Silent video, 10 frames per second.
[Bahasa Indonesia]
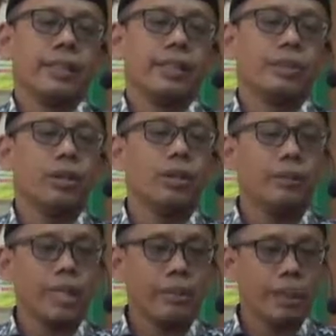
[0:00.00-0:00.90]

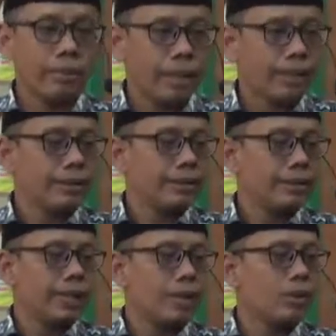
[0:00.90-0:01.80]
Sebelumnya memang
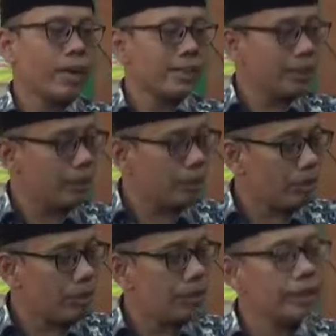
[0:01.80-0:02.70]
KUA
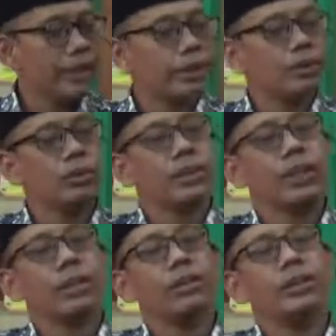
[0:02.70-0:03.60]
Sewon itu
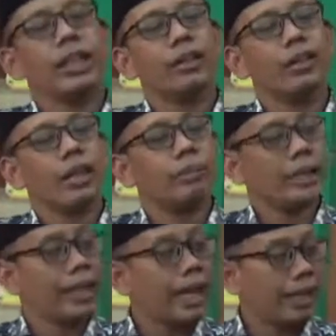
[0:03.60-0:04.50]
dilonceng oleh
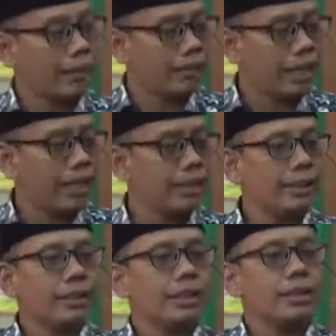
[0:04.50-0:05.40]
Menteri Agama
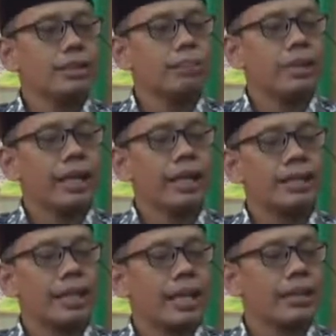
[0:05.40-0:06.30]
sebagai
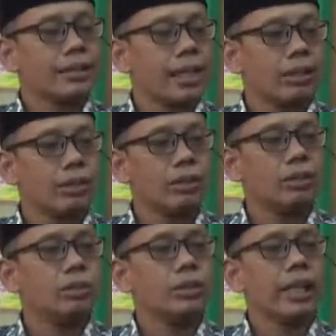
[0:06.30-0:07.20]
salah
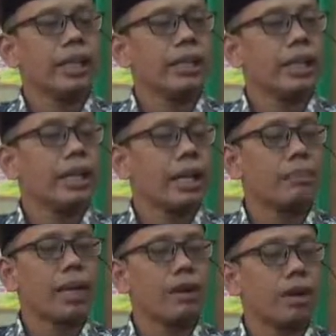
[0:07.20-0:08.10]
satu dari
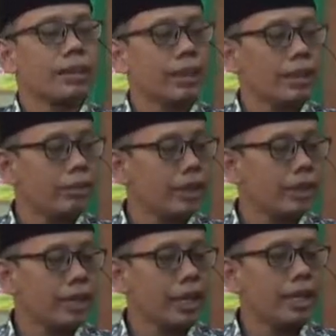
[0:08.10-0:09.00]
enam KUA
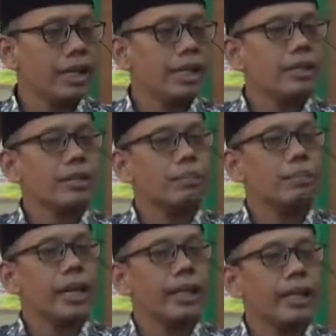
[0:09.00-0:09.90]
se-Indonesia
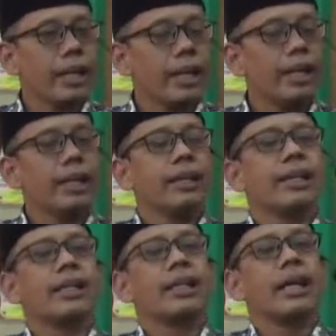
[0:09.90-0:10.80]
sebagai
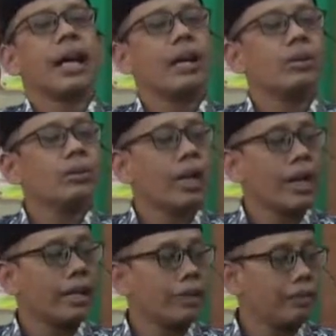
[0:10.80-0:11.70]

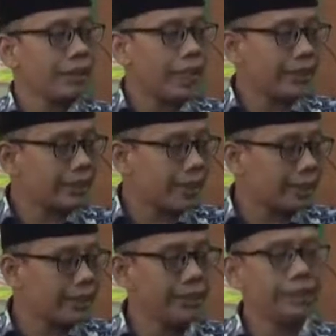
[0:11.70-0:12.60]
KUA
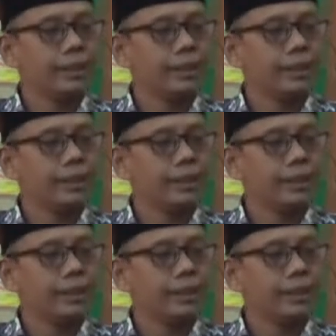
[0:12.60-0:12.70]
revitalisasi.